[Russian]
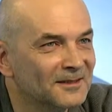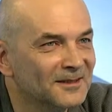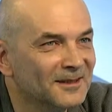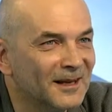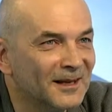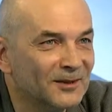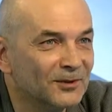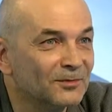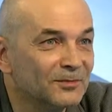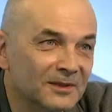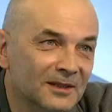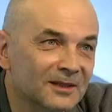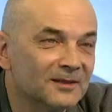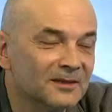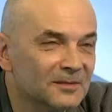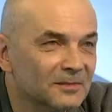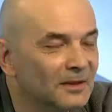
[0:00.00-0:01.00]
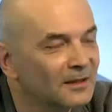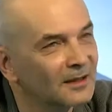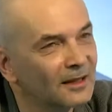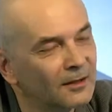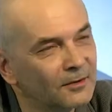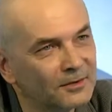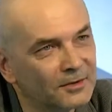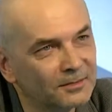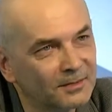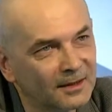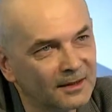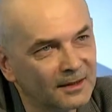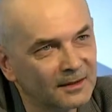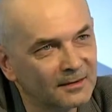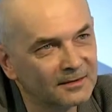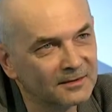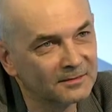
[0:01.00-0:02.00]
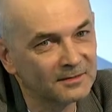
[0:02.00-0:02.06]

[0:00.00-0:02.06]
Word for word: знаю, но мне этот спектакль очень понравился.